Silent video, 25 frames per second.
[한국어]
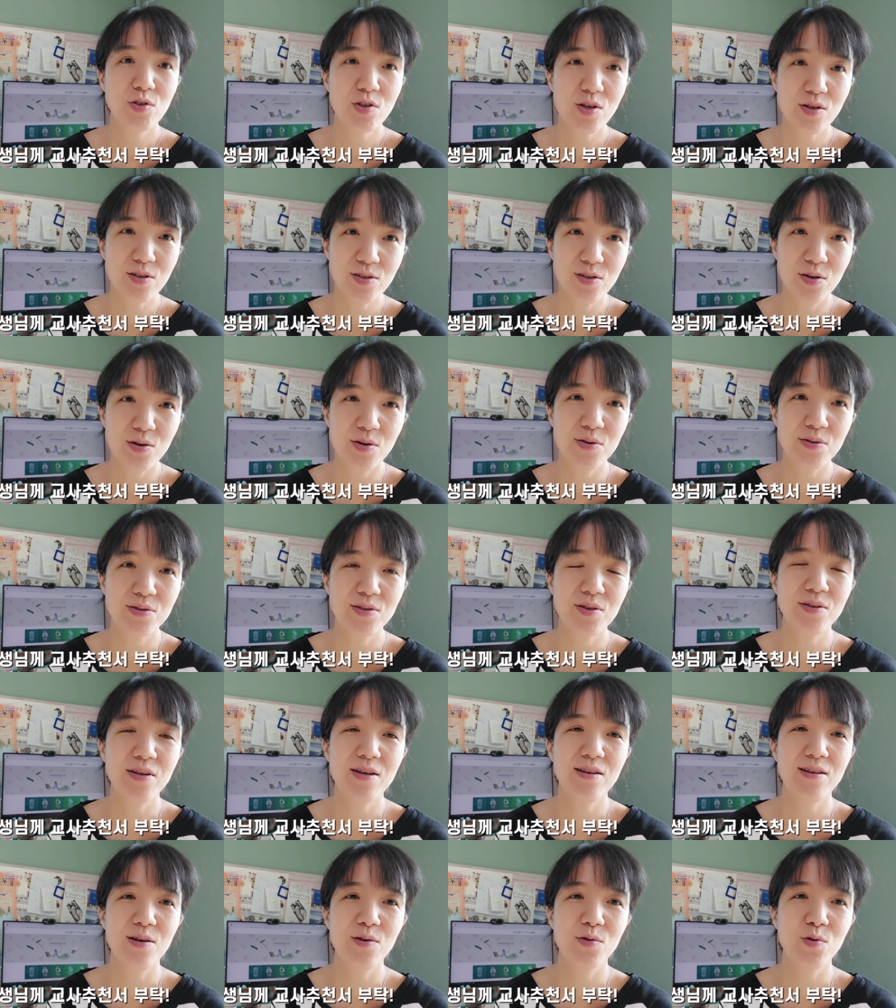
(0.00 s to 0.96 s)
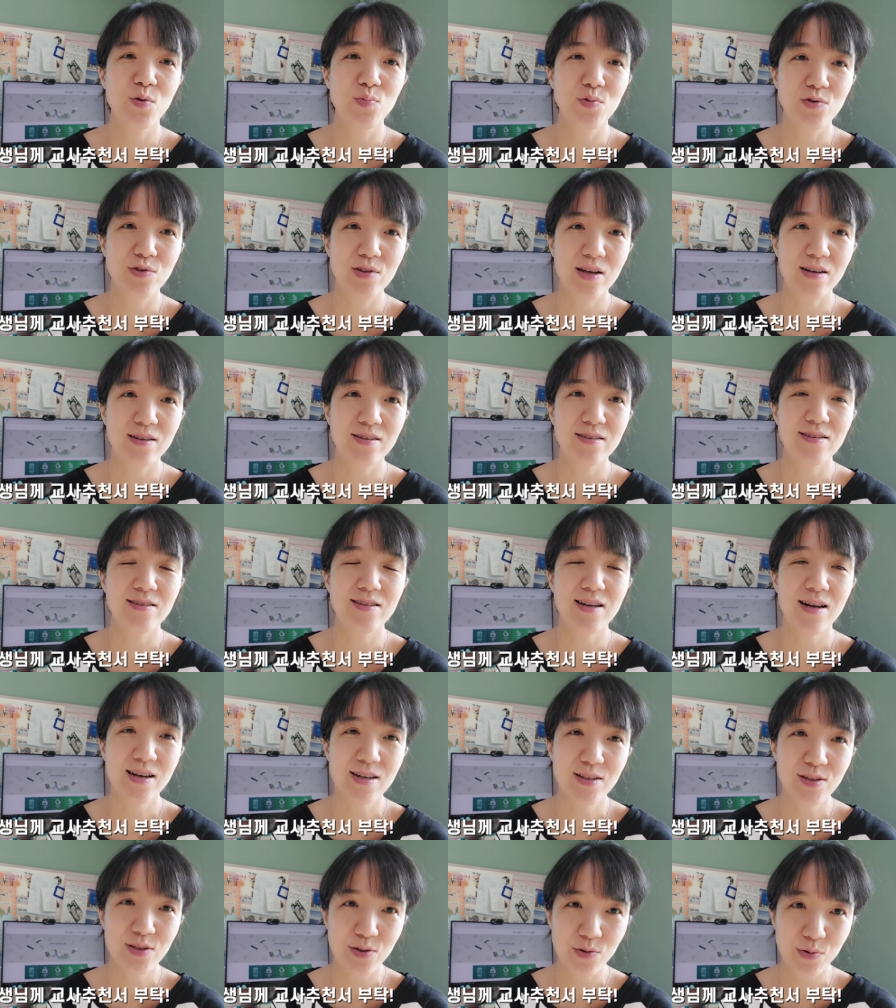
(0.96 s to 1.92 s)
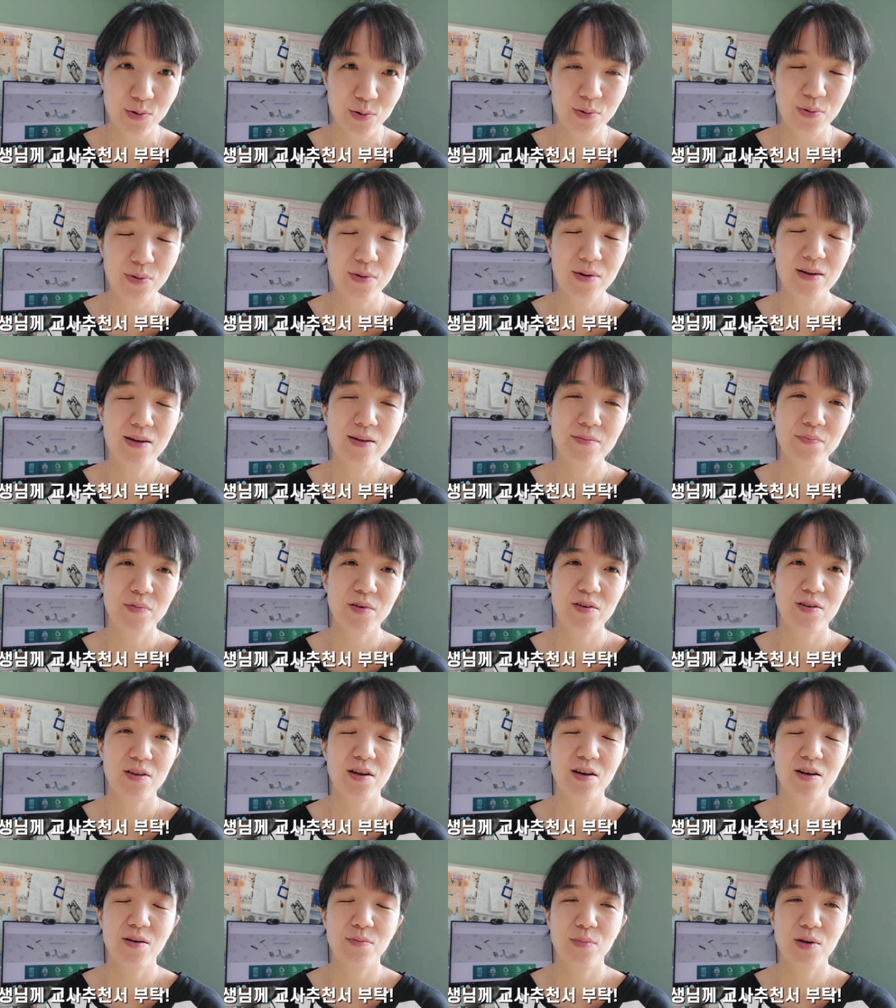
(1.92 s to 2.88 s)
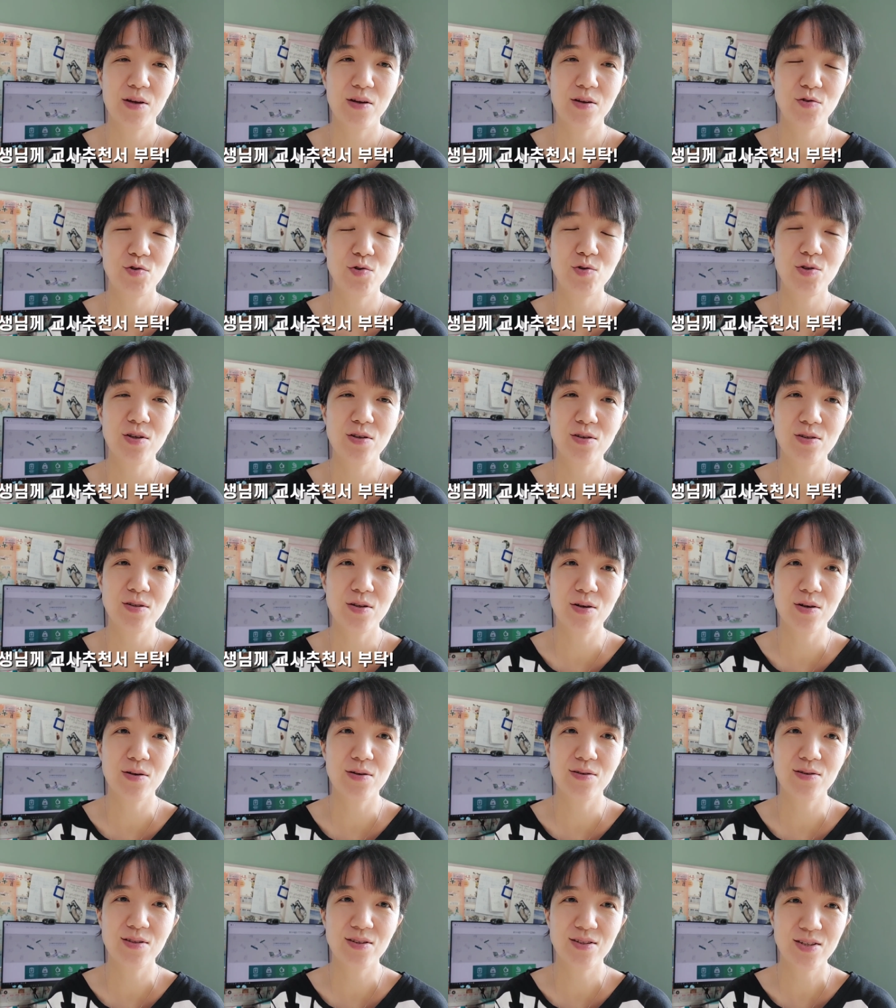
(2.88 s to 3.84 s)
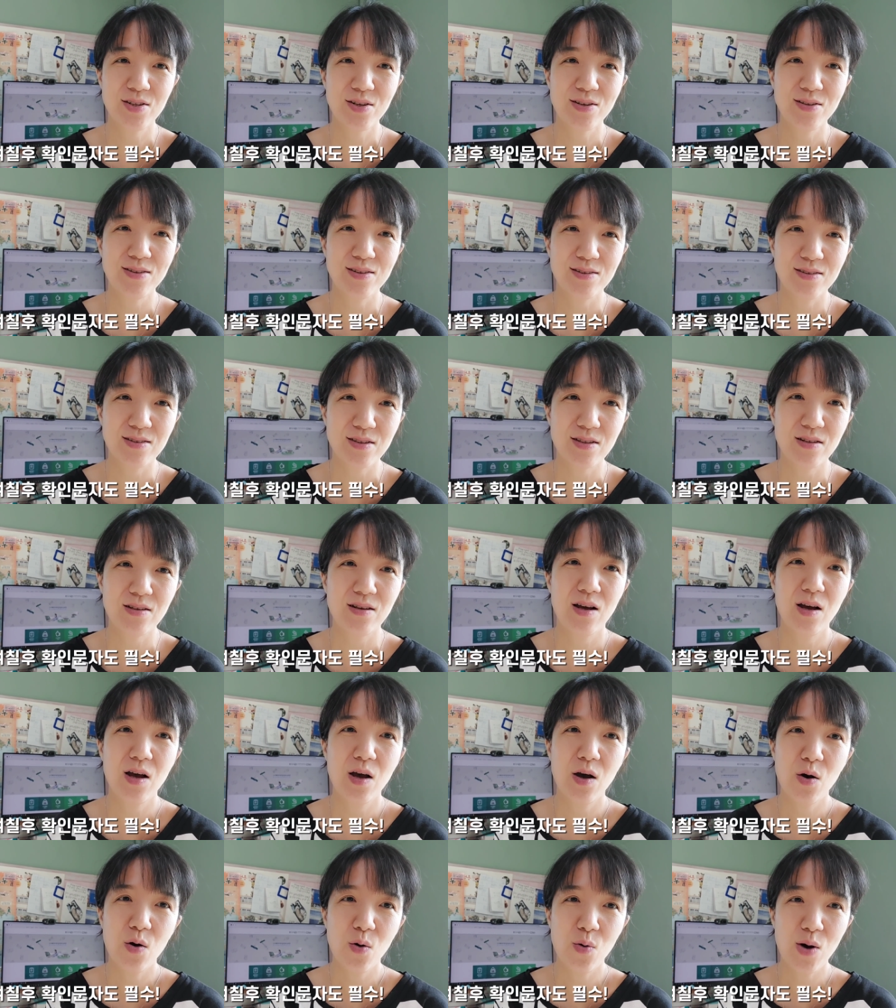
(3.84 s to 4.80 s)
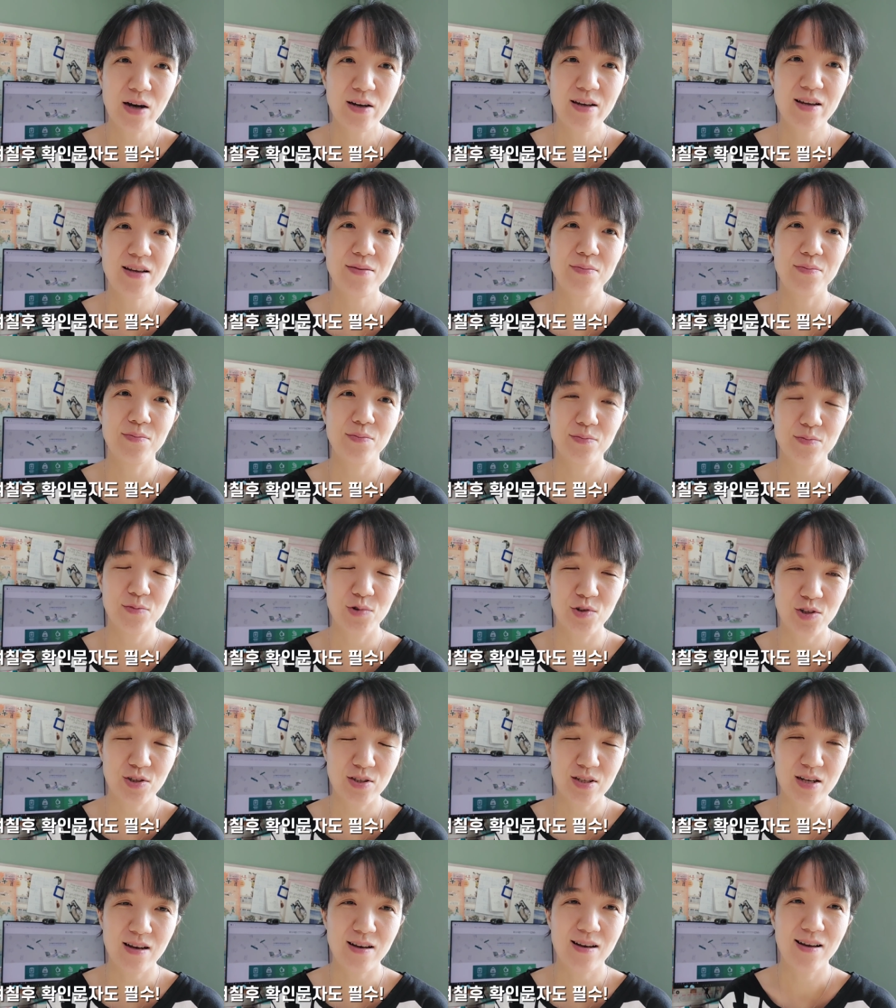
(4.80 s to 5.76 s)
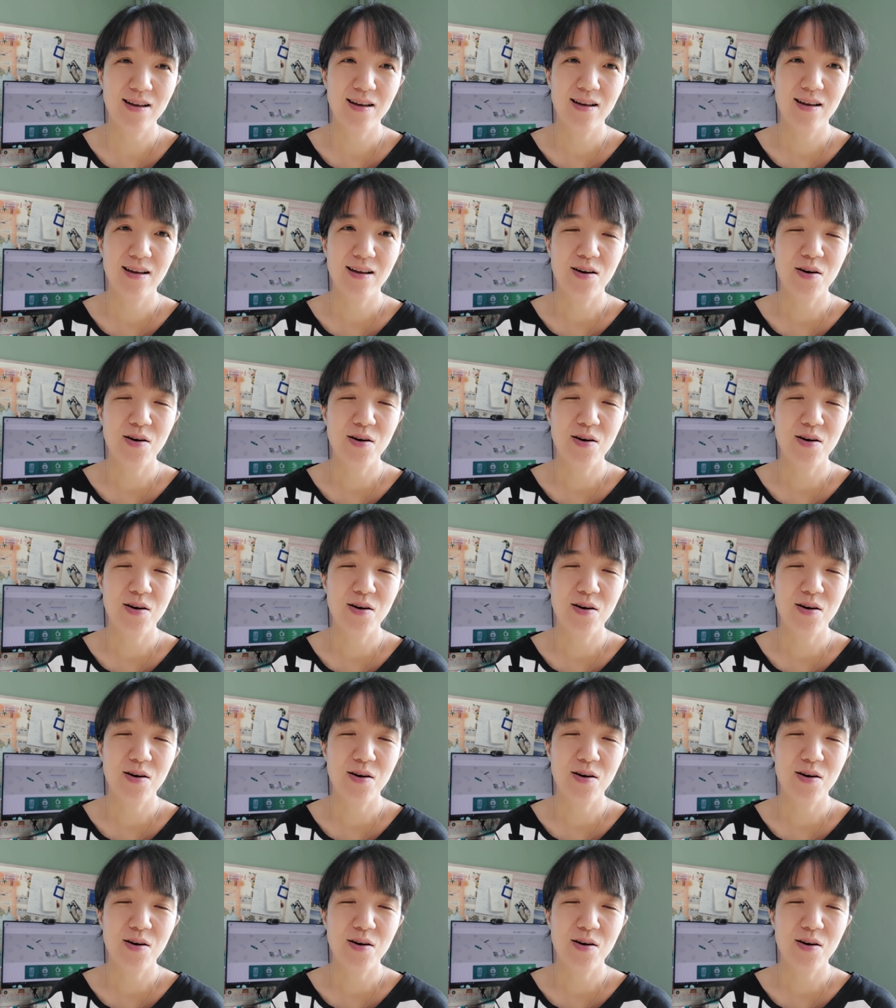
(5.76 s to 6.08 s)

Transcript: 추천서 써달라고 부탁을 하시고, 그 다음에 추천서 쓰셨는지 확인 문자,